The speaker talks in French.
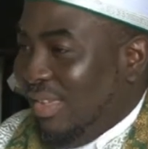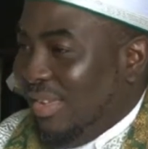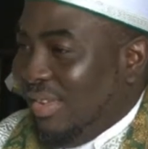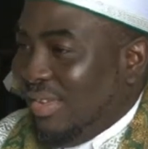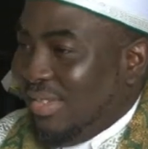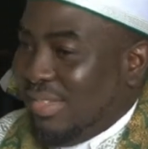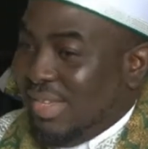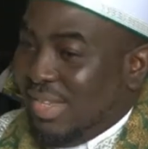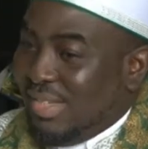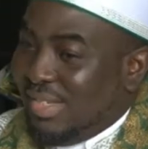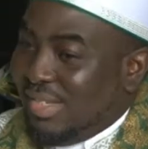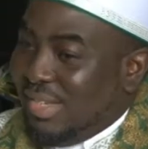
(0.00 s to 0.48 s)

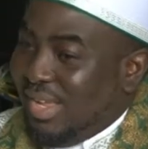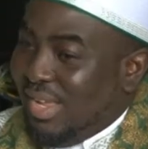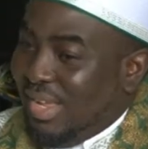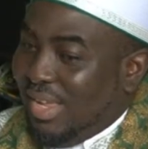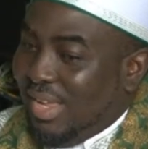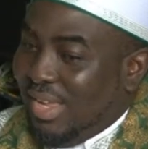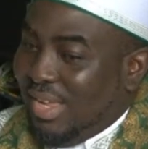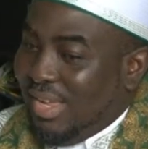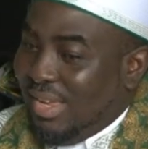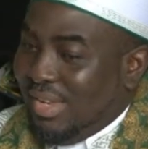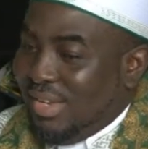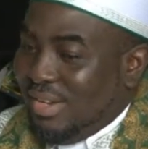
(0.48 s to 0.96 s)
Ça, c'est
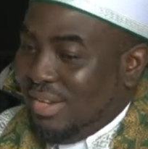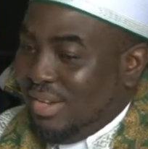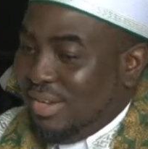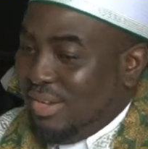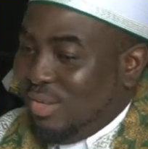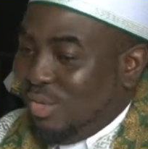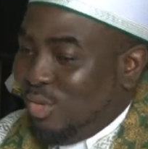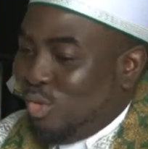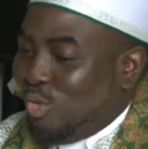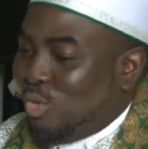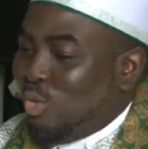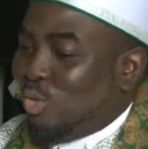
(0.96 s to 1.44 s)

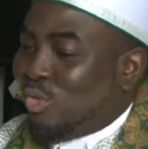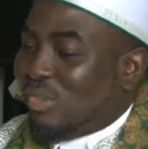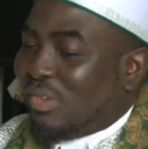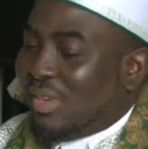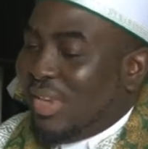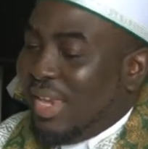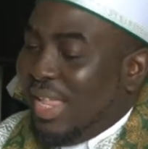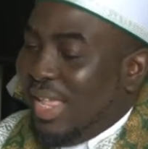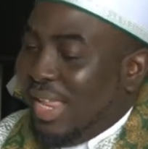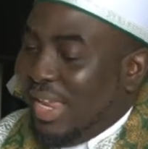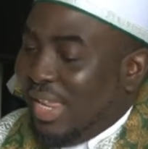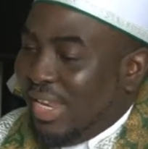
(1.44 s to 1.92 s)
toutes
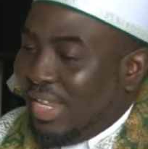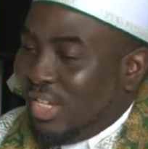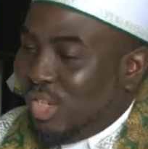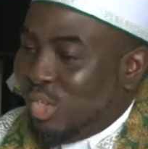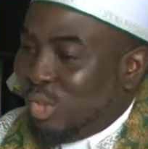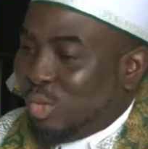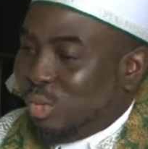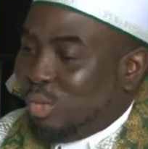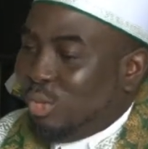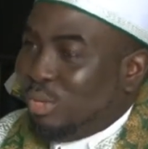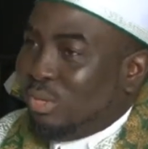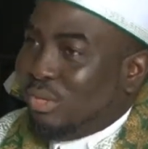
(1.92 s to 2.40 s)
les
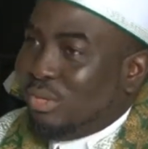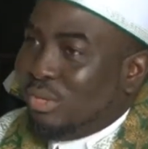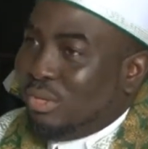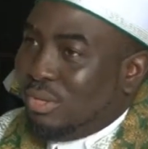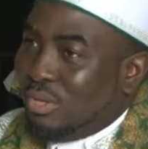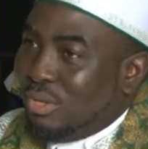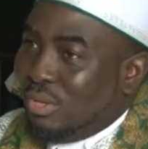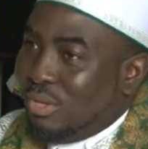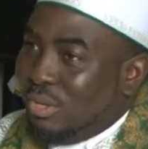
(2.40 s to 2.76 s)
religions euh,